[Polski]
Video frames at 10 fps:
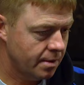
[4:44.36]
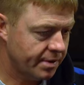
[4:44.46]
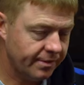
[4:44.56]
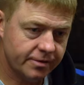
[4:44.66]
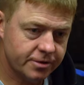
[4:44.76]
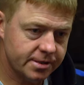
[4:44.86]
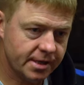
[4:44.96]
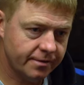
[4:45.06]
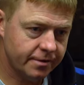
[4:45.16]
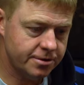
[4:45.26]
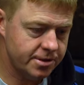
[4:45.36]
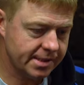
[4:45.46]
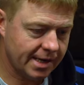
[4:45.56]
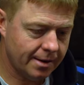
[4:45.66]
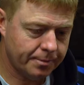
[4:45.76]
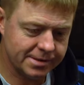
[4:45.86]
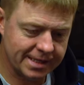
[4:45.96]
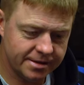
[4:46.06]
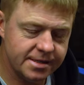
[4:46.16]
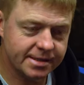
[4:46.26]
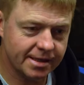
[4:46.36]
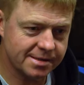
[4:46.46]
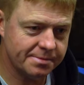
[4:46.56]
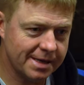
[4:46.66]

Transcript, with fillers: Prawie wszystkie wędziska poza Distance